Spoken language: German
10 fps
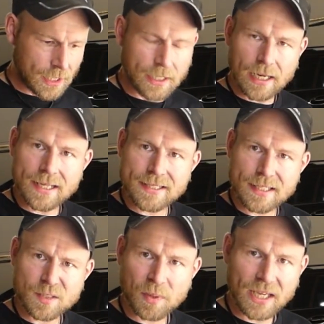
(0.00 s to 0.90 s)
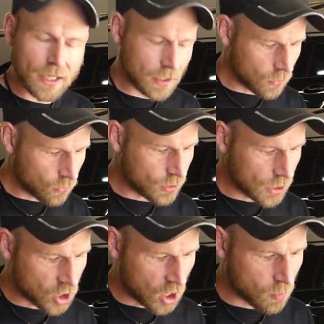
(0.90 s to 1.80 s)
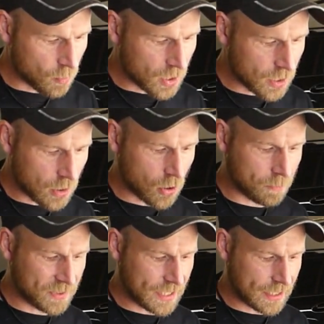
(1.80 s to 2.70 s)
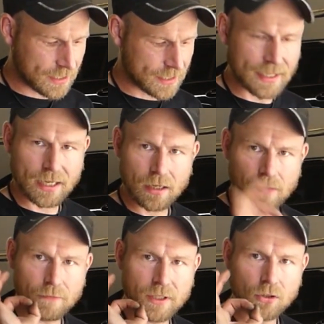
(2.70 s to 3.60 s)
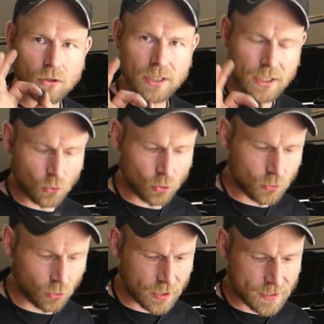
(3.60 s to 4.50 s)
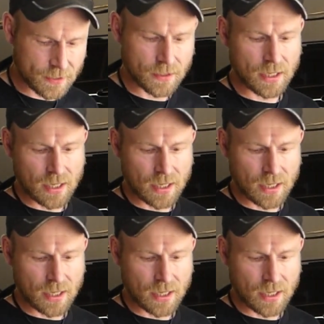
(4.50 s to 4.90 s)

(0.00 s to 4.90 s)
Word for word: in Einsatz bringen und dann schauen wir mal, ob die ganze Sache wieder in Ordnung ist.